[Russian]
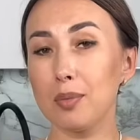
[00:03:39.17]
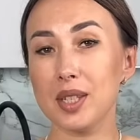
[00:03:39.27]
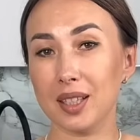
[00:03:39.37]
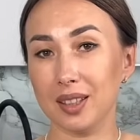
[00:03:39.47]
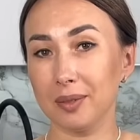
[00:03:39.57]

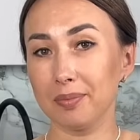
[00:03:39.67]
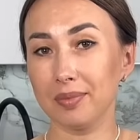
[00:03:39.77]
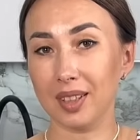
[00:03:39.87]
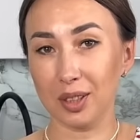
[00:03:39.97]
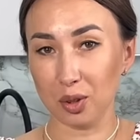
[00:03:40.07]
Обязательно
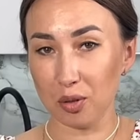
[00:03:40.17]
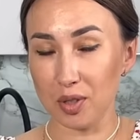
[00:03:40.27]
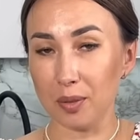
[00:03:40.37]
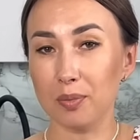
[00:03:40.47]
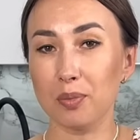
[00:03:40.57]

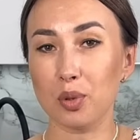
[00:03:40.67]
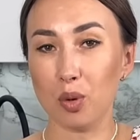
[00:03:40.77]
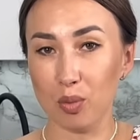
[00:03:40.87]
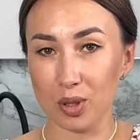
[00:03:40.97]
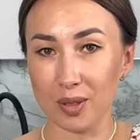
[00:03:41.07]
готовьте,
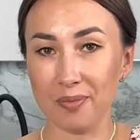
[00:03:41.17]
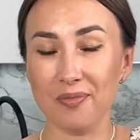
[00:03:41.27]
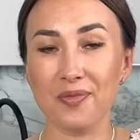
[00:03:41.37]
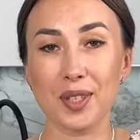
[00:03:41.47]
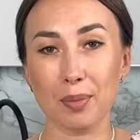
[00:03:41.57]
пробуйте.
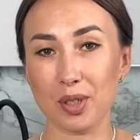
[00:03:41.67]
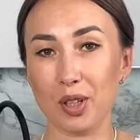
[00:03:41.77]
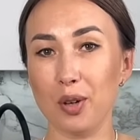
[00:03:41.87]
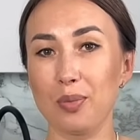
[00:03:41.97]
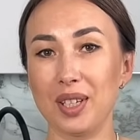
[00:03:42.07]
Всем
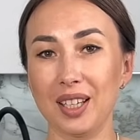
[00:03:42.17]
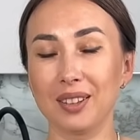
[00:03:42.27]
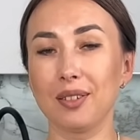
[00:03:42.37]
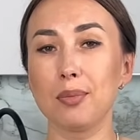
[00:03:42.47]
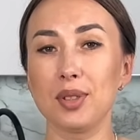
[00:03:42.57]
желаю
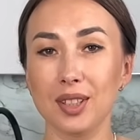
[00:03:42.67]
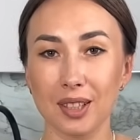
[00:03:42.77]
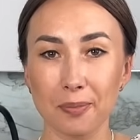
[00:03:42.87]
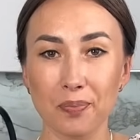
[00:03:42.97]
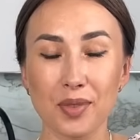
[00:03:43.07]
приятного
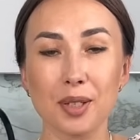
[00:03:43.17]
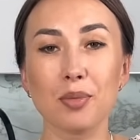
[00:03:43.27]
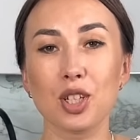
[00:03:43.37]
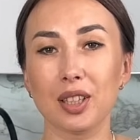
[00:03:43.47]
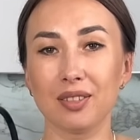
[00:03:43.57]
аппетита,
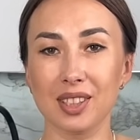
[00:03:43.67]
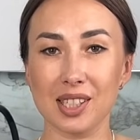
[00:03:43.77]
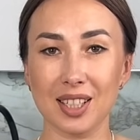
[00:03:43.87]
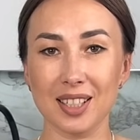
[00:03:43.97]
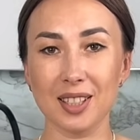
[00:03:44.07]
замечательного
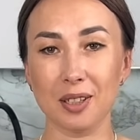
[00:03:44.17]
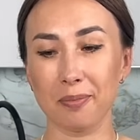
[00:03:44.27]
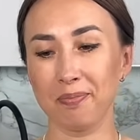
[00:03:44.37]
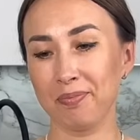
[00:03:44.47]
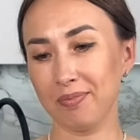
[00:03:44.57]
настроения.
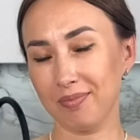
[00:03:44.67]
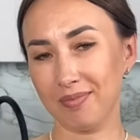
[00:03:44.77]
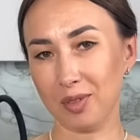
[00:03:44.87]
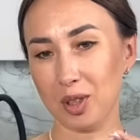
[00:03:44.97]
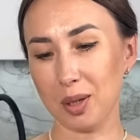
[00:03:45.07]

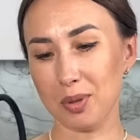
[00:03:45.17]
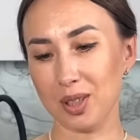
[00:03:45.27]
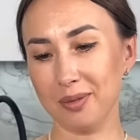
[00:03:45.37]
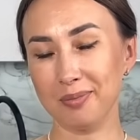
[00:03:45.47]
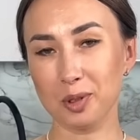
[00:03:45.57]
Ну а я
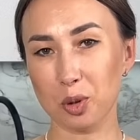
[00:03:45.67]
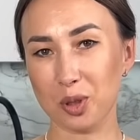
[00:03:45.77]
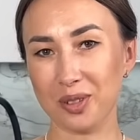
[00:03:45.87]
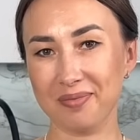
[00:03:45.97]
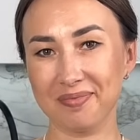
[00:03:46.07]
пошла
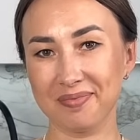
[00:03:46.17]
кушать.